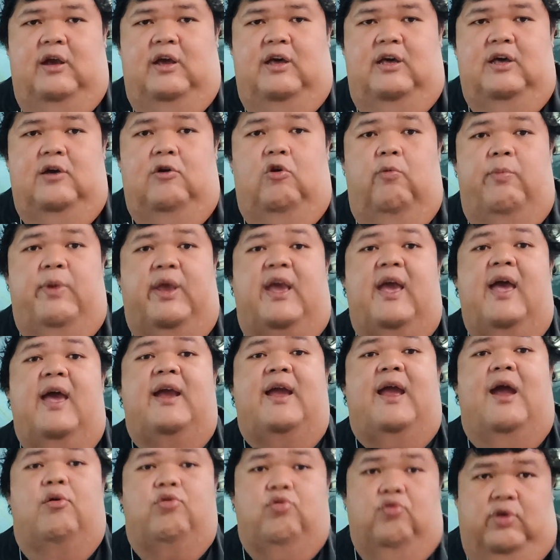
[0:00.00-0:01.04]
คือโอเม
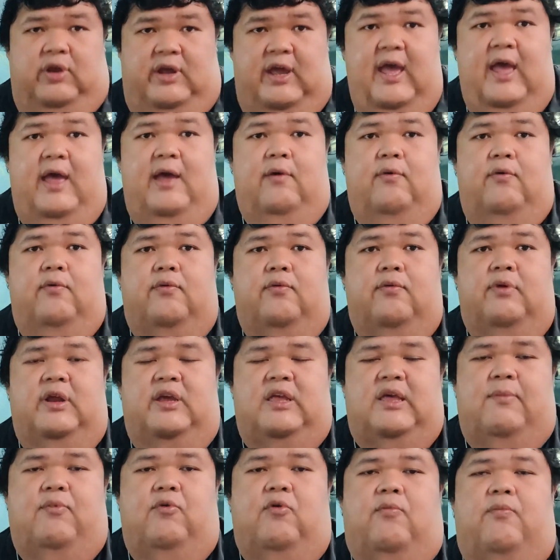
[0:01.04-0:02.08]
ก้า909นะค
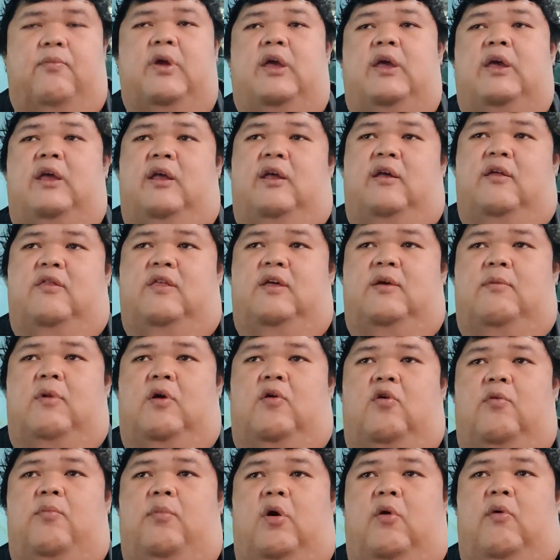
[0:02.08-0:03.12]
รับผมซึ่ง
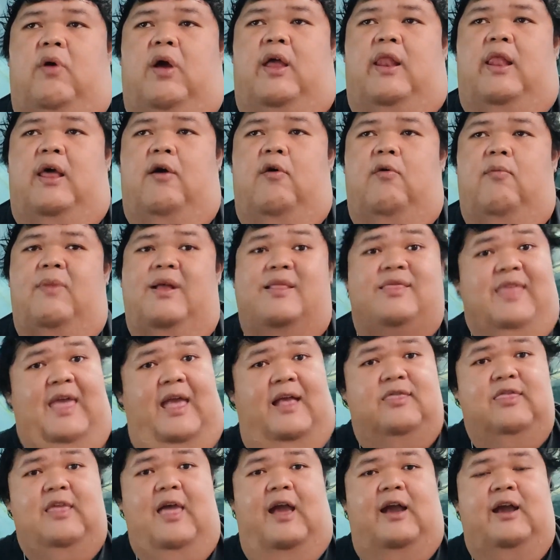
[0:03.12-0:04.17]
บางคนบอกว่าแล้วมันแต
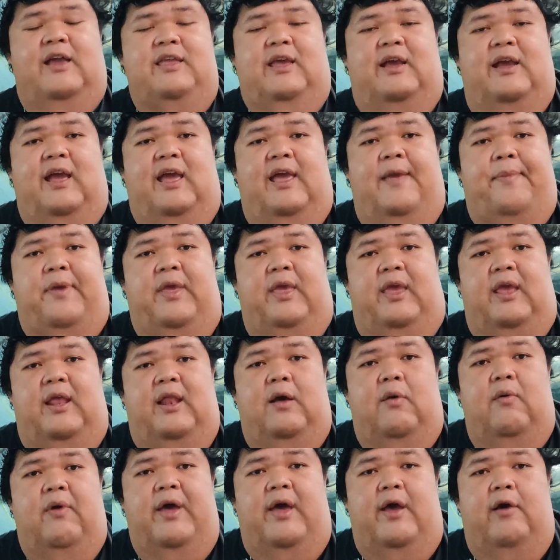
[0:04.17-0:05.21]
กต่างกันยังไงพี่
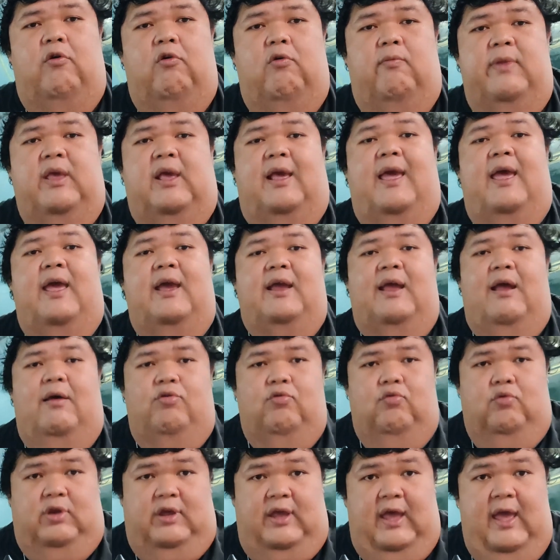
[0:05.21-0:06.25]
ระหว่างโอเมก้า
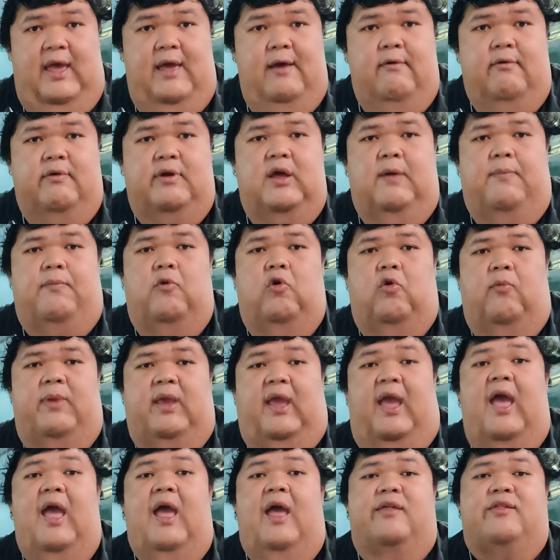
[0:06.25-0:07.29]
909กับโอเม
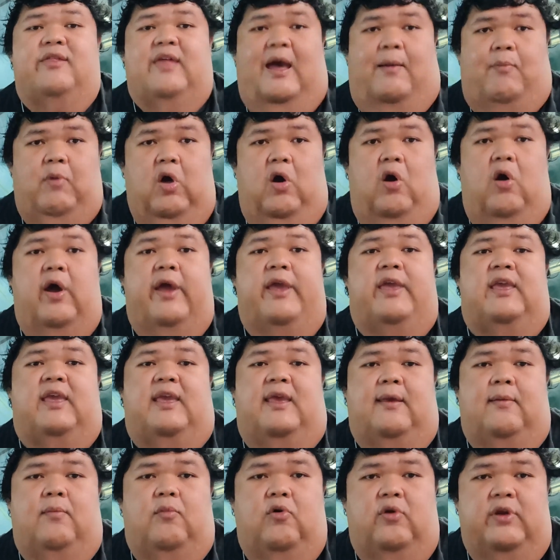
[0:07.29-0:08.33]
ก้า300
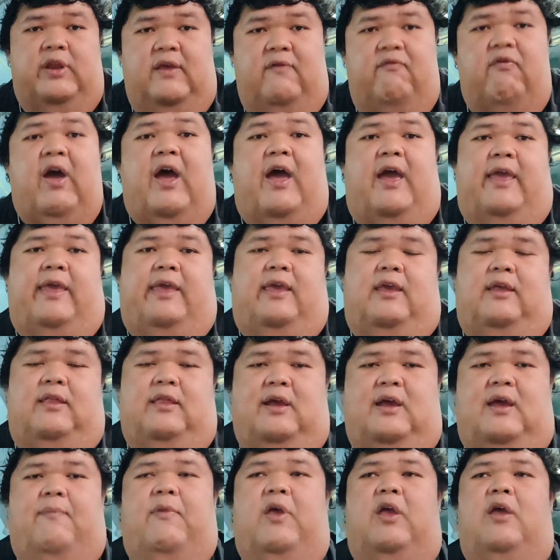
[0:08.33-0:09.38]
Ebony File
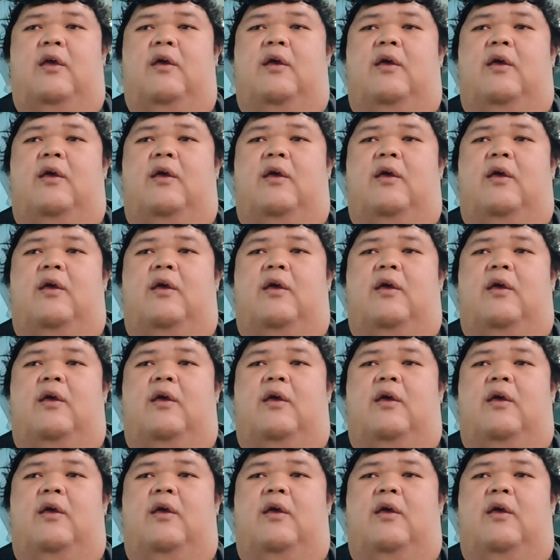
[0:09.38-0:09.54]
นะครับ